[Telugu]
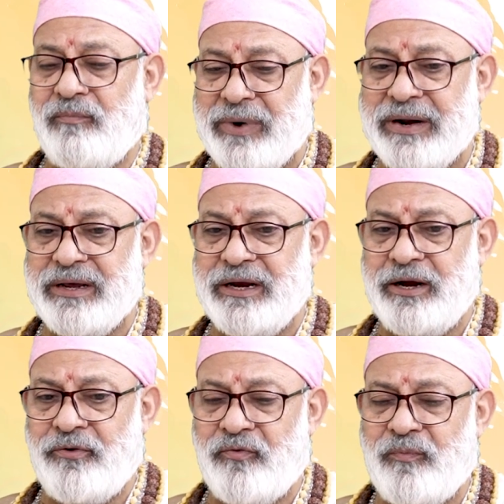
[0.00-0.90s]
మనకి
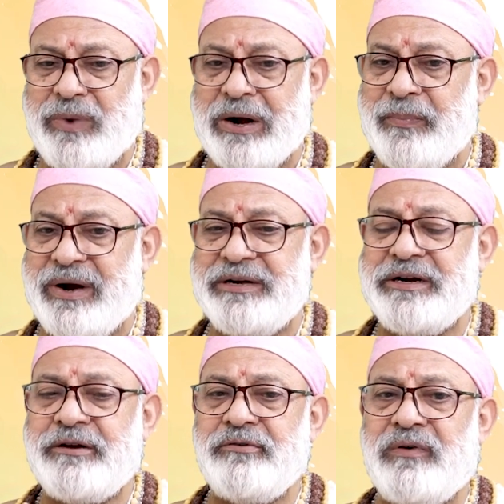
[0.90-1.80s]
మన
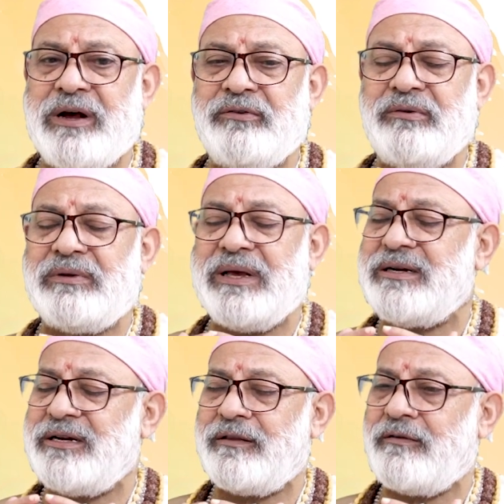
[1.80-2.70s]
బడ్జెట్ వాస్తు సరి
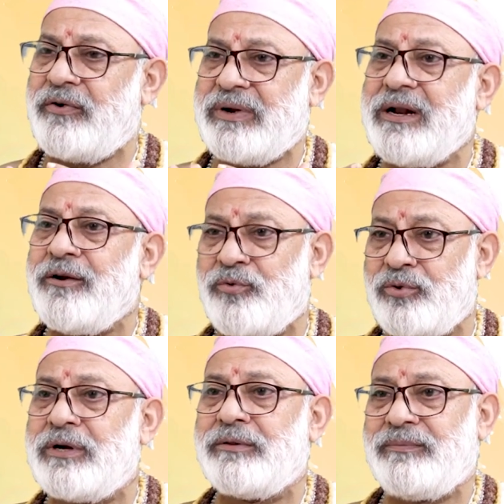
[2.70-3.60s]
చేసుకోవటానికి
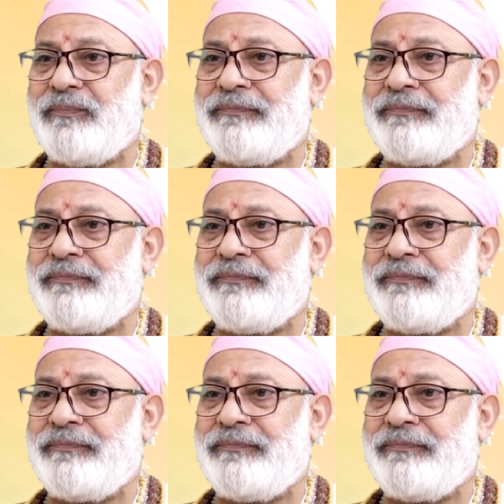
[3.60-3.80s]
కుదరదు